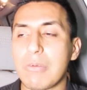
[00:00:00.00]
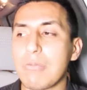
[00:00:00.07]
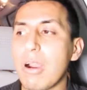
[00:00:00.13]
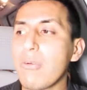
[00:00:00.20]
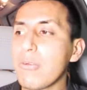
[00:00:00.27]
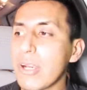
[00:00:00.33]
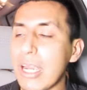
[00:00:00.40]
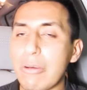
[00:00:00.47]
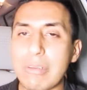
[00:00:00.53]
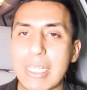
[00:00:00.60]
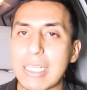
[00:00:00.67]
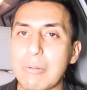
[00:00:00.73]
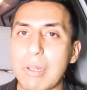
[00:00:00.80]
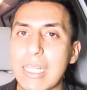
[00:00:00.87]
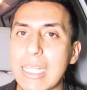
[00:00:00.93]
Waffle House
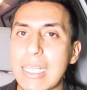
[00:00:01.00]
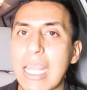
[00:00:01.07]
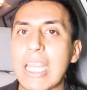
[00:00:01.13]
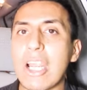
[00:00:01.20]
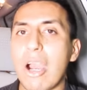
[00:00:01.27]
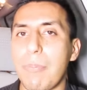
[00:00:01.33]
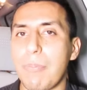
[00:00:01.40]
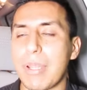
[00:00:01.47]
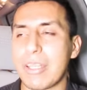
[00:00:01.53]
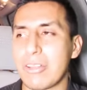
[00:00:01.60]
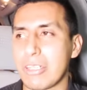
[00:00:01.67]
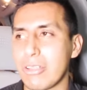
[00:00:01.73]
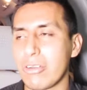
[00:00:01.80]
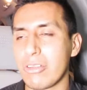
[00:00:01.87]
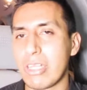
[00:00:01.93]
es igual que el IHOP, para los
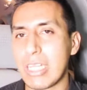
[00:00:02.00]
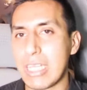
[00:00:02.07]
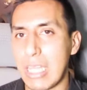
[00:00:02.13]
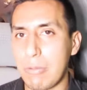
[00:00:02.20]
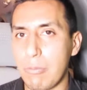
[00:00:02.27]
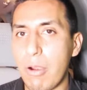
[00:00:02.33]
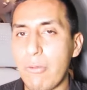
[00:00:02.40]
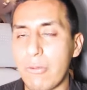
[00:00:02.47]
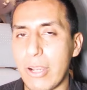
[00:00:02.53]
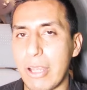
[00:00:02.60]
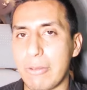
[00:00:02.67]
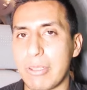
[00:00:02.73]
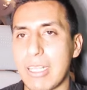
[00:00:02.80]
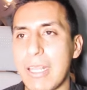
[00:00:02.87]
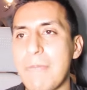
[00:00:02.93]
que no conocen el Waffle
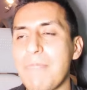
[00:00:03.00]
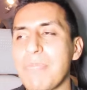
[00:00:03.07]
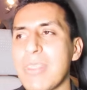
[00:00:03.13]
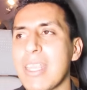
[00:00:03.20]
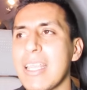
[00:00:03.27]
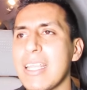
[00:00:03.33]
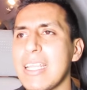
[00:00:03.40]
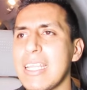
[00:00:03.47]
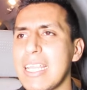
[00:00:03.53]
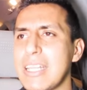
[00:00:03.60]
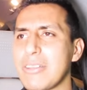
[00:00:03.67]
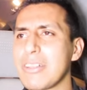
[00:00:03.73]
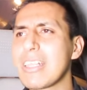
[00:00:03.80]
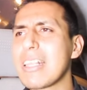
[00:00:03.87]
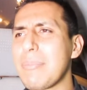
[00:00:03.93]
House, ¿verdad?
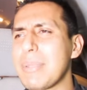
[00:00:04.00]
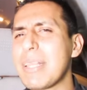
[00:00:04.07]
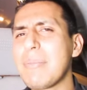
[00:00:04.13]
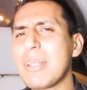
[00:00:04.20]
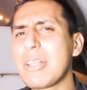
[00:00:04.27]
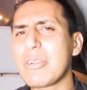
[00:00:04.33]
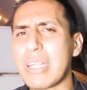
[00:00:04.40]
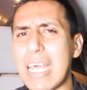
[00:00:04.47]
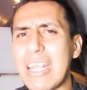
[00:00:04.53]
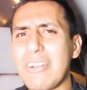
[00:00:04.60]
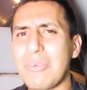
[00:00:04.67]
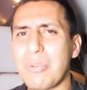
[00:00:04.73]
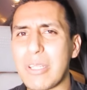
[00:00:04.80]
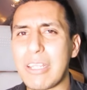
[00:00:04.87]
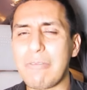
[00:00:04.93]
Entonces a mí se me hizo
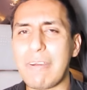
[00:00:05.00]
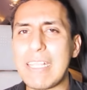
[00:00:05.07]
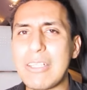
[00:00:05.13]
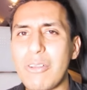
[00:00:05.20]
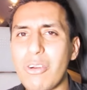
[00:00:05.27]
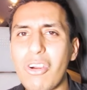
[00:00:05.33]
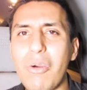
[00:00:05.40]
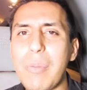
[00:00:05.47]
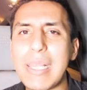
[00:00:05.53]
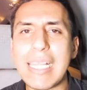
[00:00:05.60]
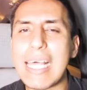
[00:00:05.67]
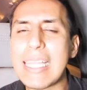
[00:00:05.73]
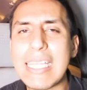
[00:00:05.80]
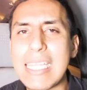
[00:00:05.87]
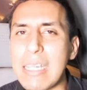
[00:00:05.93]
raro porque Fanny no come
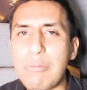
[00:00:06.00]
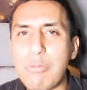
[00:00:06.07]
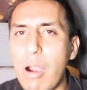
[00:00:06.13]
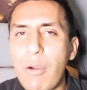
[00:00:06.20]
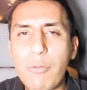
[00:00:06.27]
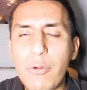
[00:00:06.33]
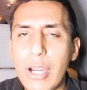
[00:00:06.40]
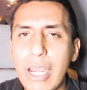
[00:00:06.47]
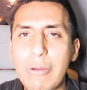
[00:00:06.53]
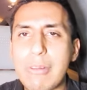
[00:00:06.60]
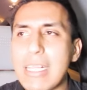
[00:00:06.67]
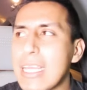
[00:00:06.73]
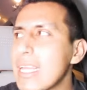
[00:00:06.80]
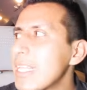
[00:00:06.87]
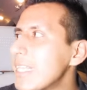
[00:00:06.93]
nada del Waffle House
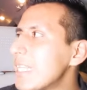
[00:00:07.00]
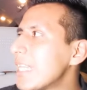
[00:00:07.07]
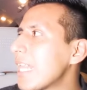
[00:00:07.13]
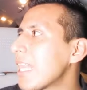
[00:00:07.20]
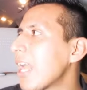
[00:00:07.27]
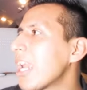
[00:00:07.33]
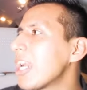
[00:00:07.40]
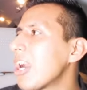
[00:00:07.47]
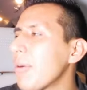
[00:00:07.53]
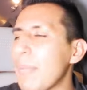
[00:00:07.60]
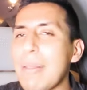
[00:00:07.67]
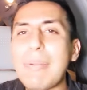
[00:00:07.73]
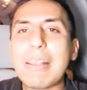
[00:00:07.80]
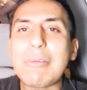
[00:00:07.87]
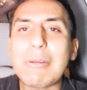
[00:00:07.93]
ni del IHOP.
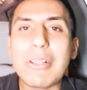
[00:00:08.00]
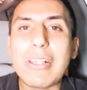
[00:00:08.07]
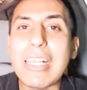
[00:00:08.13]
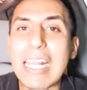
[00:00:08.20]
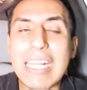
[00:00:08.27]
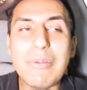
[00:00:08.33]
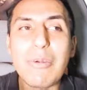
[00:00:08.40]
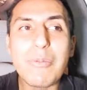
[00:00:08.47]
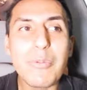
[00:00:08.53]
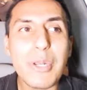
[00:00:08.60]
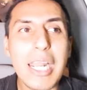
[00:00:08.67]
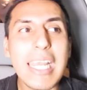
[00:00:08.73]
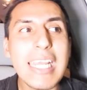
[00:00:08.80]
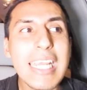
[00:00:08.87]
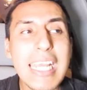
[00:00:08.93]
Es más, cuando salimos por
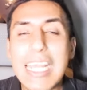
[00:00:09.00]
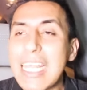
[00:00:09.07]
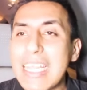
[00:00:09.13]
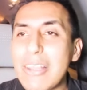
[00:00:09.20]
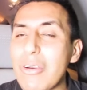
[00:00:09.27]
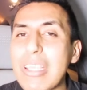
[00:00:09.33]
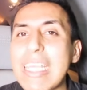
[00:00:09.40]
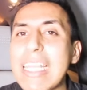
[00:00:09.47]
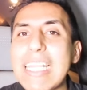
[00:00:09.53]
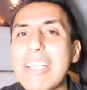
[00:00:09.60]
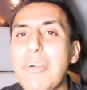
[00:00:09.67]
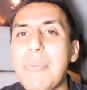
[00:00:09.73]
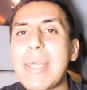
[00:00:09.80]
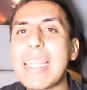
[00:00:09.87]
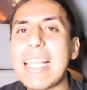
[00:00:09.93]
ahí no quiere ni
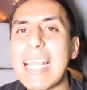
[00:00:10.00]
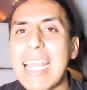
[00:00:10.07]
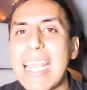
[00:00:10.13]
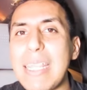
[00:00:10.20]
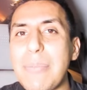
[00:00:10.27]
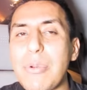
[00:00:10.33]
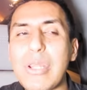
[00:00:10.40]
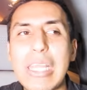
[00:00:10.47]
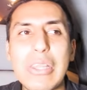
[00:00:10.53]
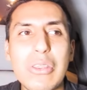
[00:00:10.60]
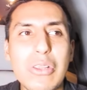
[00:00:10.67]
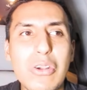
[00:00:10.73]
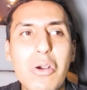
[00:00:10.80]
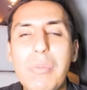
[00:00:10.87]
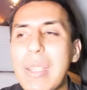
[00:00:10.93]
comer en la calle porque
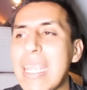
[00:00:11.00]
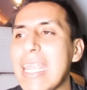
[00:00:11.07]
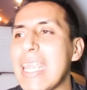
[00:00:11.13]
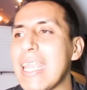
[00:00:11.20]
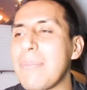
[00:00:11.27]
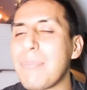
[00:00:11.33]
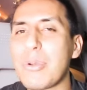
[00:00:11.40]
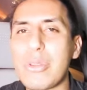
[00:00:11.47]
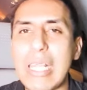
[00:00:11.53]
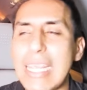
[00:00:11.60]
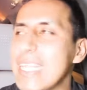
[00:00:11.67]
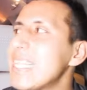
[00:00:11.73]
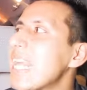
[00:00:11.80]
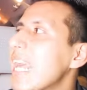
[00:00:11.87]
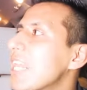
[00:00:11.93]
come
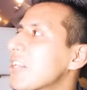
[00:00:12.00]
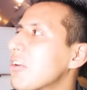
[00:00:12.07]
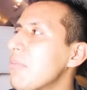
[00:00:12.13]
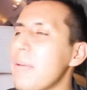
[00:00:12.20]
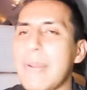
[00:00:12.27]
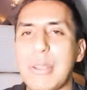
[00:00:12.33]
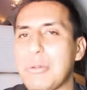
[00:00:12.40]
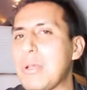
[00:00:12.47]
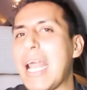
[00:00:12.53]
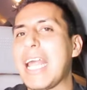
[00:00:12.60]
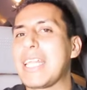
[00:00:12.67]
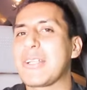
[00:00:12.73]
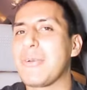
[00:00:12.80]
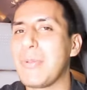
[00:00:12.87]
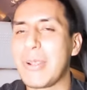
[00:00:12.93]
proteínas, come
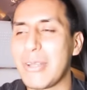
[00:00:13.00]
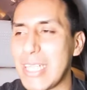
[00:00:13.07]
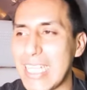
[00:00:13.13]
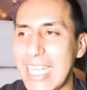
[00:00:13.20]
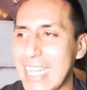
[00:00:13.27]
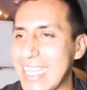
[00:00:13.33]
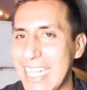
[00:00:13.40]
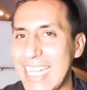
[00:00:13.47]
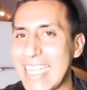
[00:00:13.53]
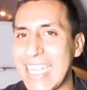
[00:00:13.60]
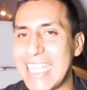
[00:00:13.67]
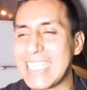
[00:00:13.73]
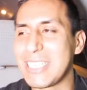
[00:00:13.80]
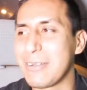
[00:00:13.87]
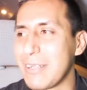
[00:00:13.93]
verduras, come cosas así, ya les he
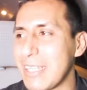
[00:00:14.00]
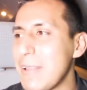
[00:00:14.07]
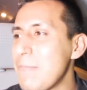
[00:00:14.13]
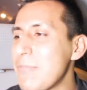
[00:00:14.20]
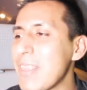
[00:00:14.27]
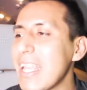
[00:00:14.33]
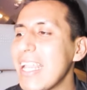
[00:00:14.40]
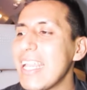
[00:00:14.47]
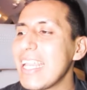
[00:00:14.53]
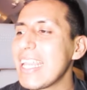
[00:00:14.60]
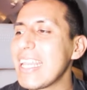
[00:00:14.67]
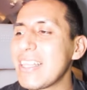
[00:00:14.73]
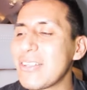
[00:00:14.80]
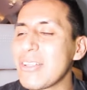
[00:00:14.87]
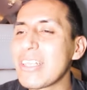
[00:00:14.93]
dicho, ¿verdad?
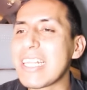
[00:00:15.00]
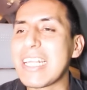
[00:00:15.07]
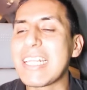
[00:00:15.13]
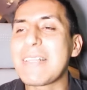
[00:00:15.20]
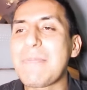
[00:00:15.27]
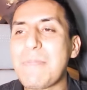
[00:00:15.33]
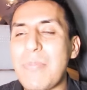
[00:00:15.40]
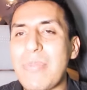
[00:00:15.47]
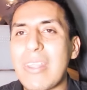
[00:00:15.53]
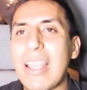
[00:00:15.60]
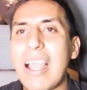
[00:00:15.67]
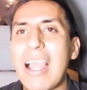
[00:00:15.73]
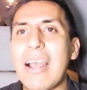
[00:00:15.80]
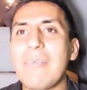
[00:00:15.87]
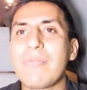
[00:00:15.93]
Entonces
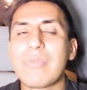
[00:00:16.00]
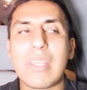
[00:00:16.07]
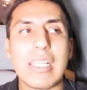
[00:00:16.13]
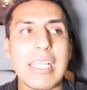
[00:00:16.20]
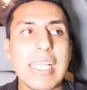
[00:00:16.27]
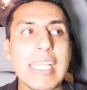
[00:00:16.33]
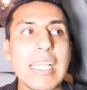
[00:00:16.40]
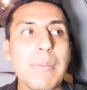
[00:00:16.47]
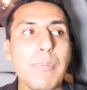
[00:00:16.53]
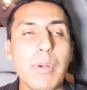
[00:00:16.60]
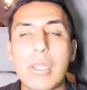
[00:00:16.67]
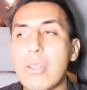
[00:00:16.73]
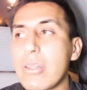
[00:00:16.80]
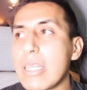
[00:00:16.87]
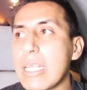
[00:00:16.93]
ah, le dije,
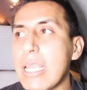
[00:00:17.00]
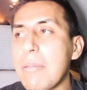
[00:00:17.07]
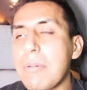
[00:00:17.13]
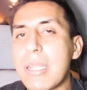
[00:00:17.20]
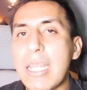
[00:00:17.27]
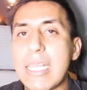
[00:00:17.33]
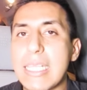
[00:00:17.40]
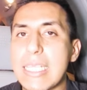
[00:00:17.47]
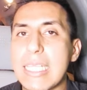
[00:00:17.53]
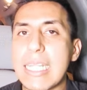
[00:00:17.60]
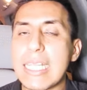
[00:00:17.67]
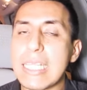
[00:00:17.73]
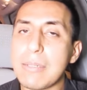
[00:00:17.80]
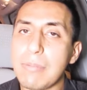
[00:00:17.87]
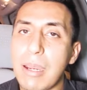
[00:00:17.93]
pues no sé, ahí verás, si
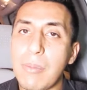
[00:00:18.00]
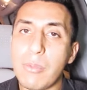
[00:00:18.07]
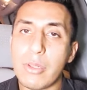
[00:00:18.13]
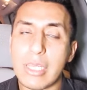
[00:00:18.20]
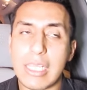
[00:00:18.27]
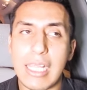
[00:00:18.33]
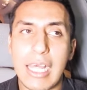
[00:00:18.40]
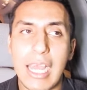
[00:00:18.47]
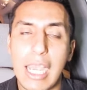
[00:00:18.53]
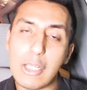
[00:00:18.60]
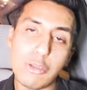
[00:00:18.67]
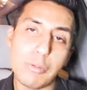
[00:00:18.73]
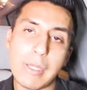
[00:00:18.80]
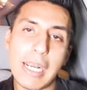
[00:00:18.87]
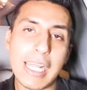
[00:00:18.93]
quieres ir, vamos, ¿verdad? ahí
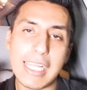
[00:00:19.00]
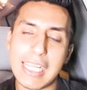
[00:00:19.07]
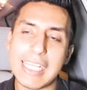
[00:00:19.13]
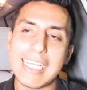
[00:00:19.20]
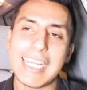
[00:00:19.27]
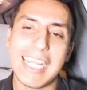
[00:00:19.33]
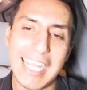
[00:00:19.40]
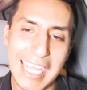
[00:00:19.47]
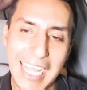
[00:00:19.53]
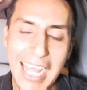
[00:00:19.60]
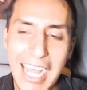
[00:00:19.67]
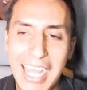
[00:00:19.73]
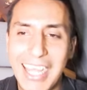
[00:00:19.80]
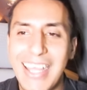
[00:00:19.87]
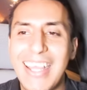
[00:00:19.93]
tú verás, le dije,
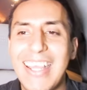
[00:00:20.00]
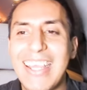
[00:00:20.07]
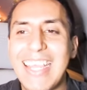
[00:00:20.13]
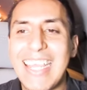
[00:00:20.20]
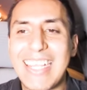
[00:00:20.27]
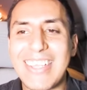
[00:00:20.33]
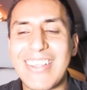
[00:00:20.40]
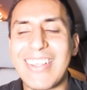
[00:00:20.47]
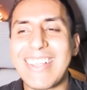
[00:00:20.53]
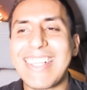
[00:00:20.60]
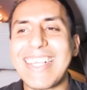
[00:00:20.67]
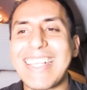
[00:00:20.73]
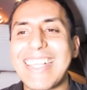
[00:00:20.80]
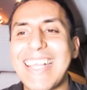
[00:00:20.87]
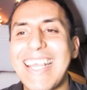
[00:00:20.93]
¿verdad?
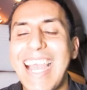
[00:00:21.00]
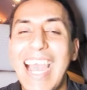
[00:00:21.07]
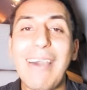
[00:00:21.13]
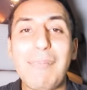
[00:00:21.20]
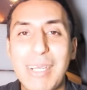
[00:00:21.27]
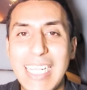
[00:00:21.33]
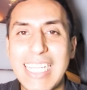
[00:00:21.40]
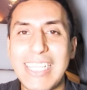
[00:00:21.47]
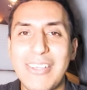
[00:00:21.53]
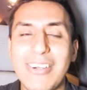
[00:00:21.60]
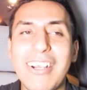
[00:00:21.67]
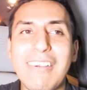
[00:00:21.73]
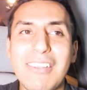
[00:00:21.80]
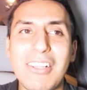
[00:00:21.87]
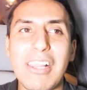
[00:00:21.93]
Entonces Ah, porque se
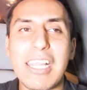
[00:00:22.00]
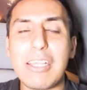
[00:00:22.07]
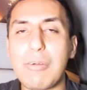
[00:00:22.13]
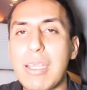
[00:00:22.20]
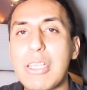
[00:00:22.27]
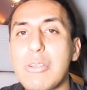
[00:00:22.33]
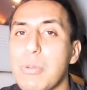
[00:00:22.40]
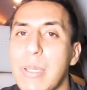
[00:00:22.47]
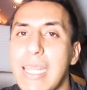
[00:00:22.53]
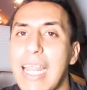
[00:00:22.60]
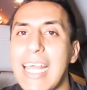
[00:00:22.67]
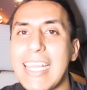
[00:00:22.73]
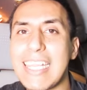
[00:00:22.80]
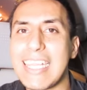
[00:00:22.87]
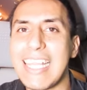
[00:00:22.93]
enoja cuando le digo, ahí tú
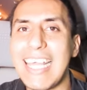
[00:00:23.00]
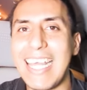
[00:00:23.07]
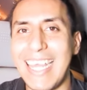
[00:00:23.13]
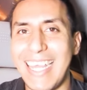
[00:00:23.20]
verás, ¿verdad?